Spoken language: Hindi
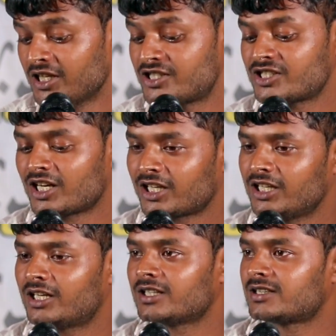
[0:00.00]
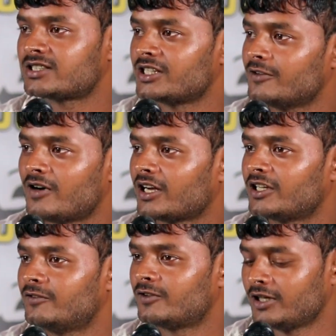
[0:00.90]
इस हकीकत से
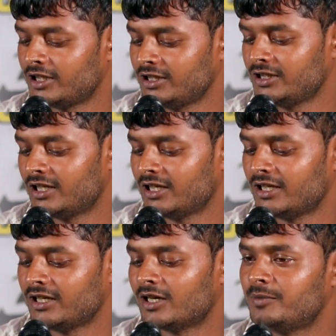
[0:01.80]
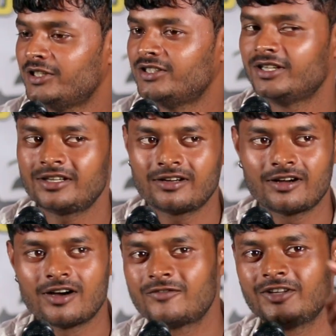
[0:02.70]
वाकिफ नहीं हैं अभी ये
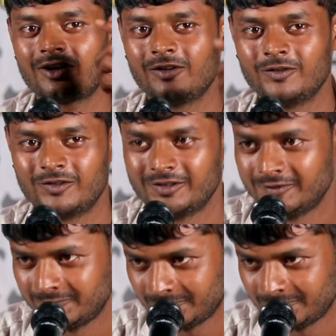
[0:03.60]
काफिर लोग